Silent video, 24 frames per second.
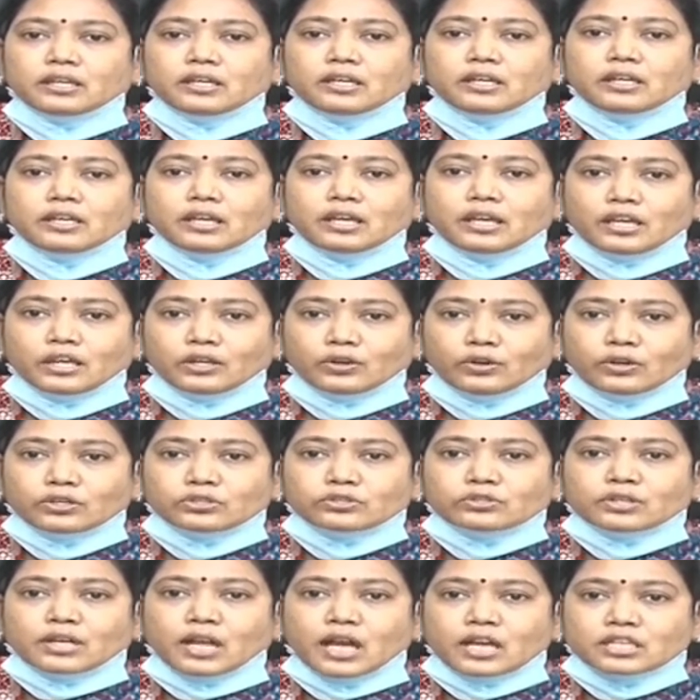ఈరోజు
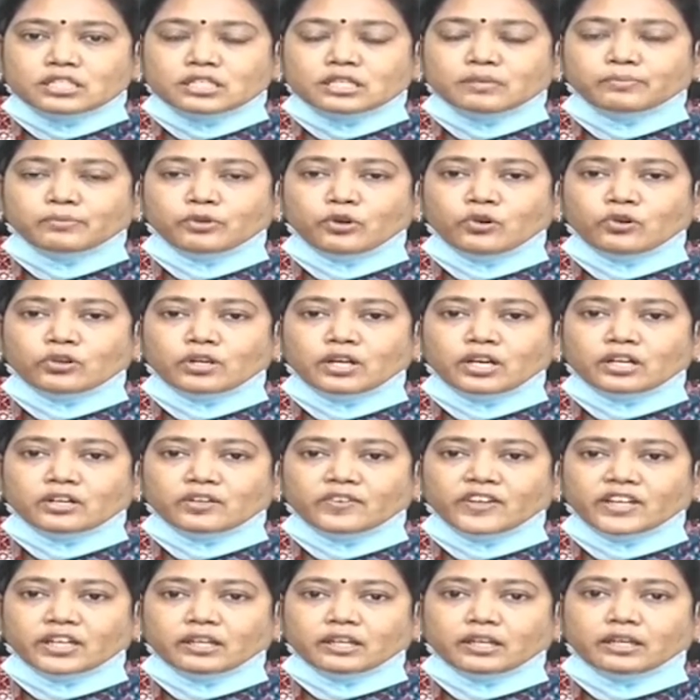రాష్ట్రంలో ఉన్నటువంటి
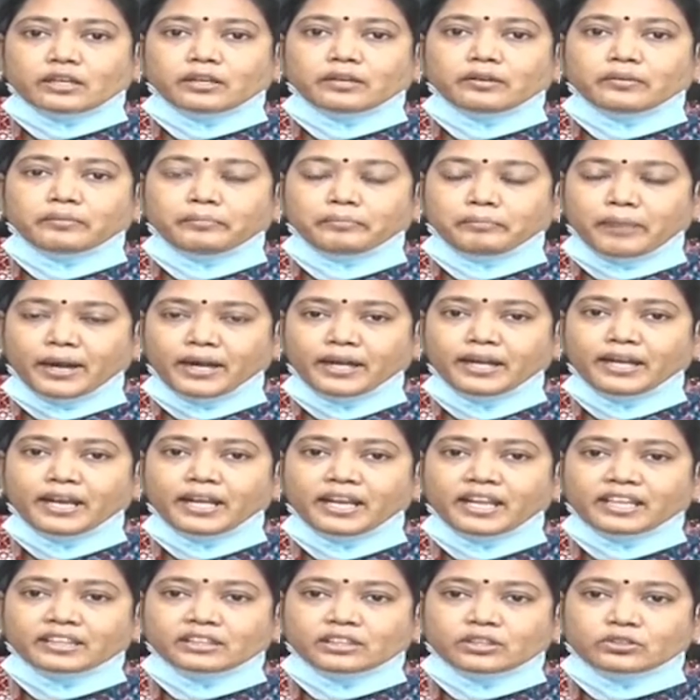మహిళలందరూ
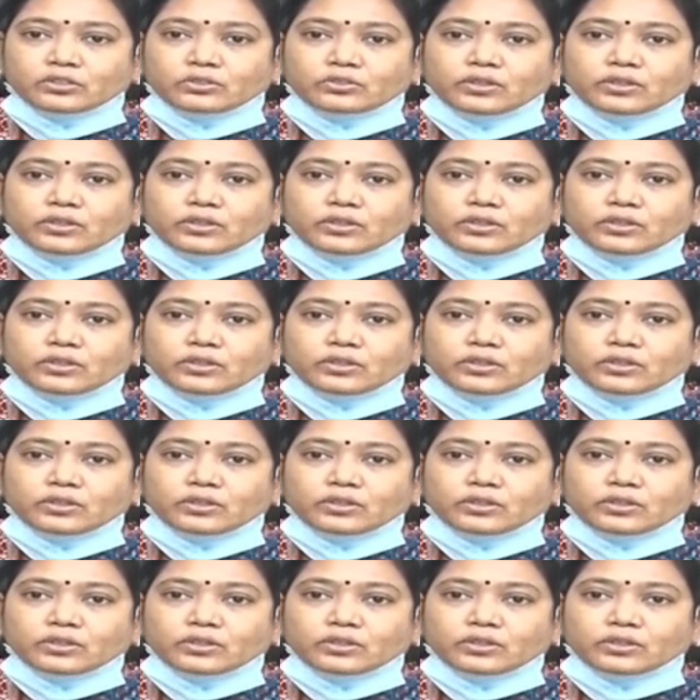కూడా